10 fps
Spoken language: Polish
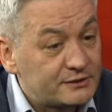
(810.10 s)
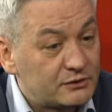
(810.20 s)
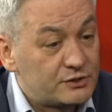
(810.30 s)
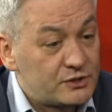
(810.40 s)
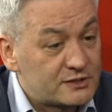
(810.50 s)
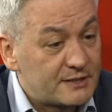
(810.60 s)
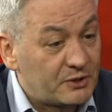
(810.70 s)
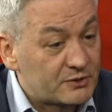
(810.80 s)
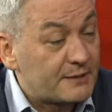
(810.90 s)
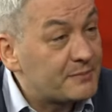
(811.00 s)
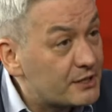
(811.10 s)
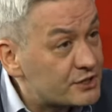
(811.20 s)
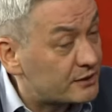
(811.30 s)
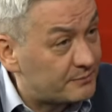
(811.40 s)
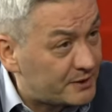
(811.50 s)
dotycząca Polska.
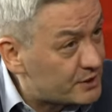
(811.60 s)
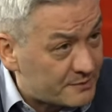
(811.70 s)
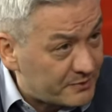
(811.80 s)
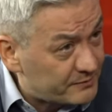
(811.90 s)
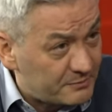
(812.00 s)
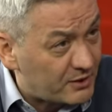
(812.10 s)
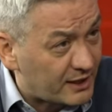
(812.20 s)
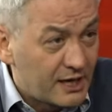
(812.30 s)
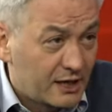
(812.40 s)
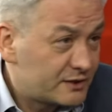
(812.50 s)
pierwsza pierwsza po wyborach.